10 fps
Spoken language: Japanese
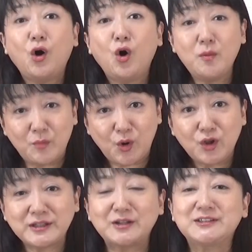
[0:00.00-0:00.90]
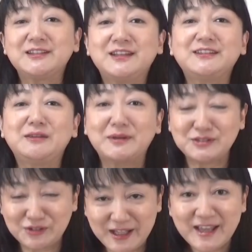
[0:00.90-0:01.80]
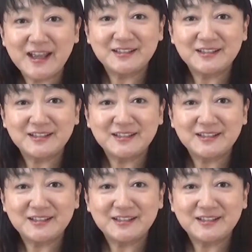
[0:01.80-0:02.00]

本もたくさん出ていますので